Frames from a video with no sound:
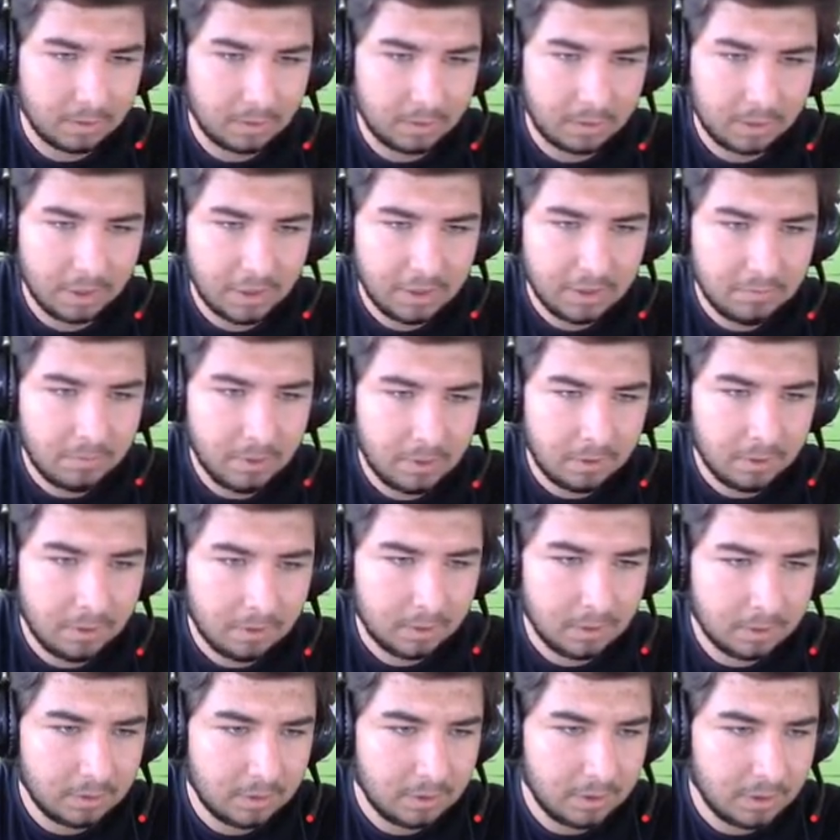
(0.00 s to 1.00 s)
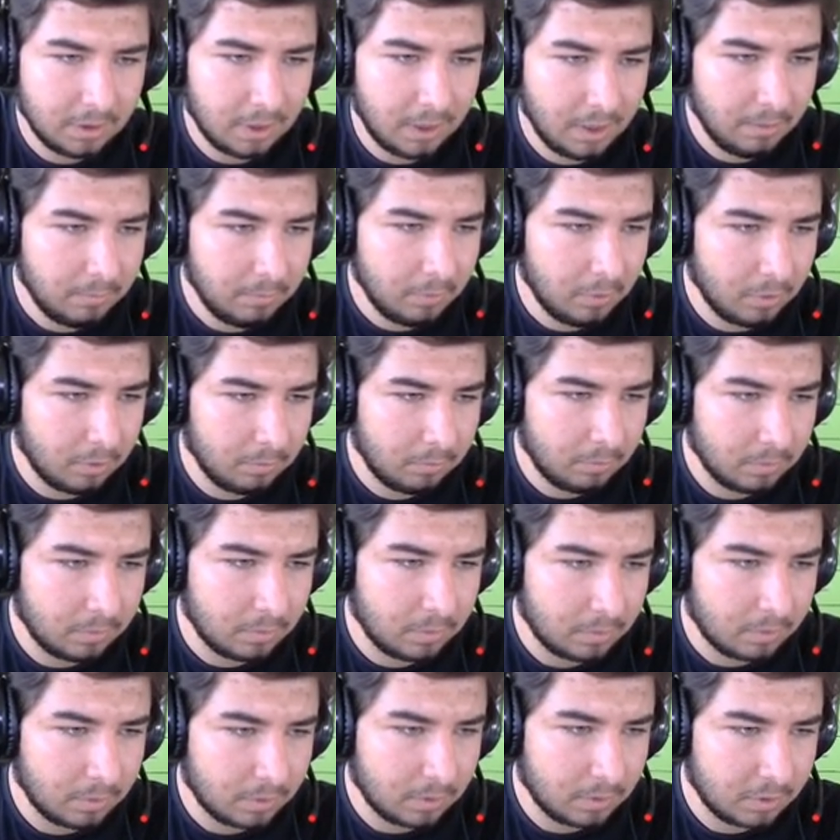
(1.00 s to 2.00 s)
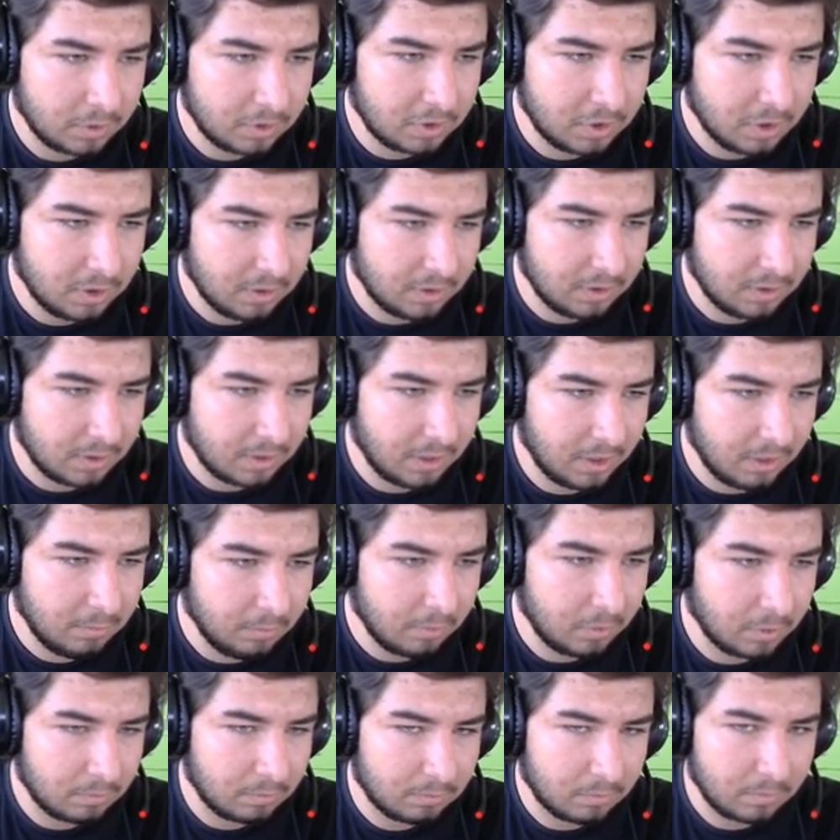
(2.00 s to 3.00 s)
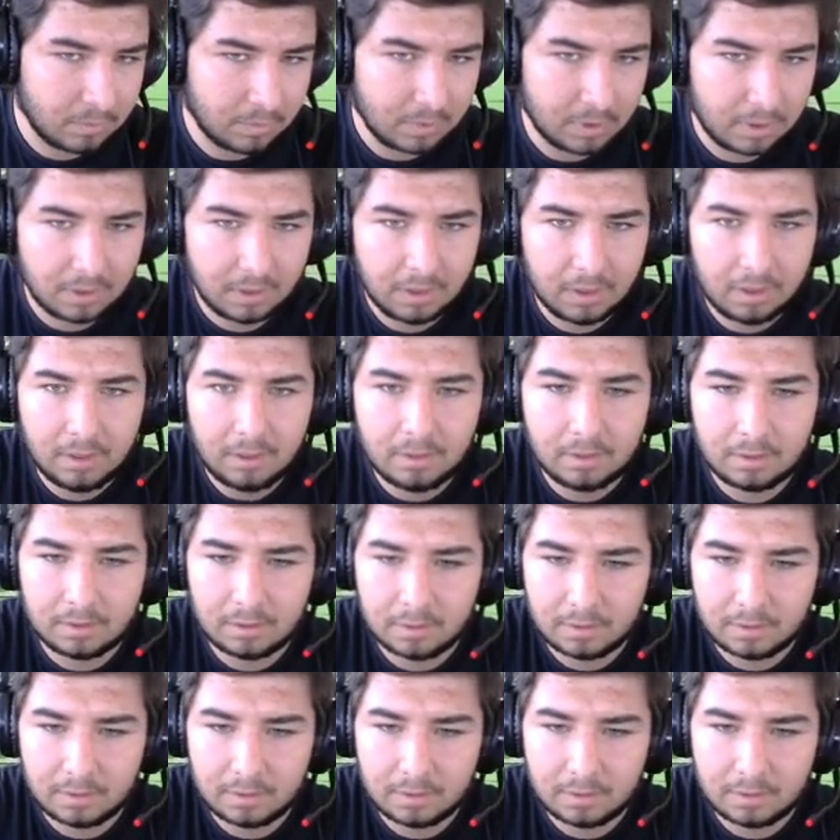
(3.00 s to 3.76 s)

Kaçma. Tıklayamıyorum. Şey tıklayamıyorum. Ha.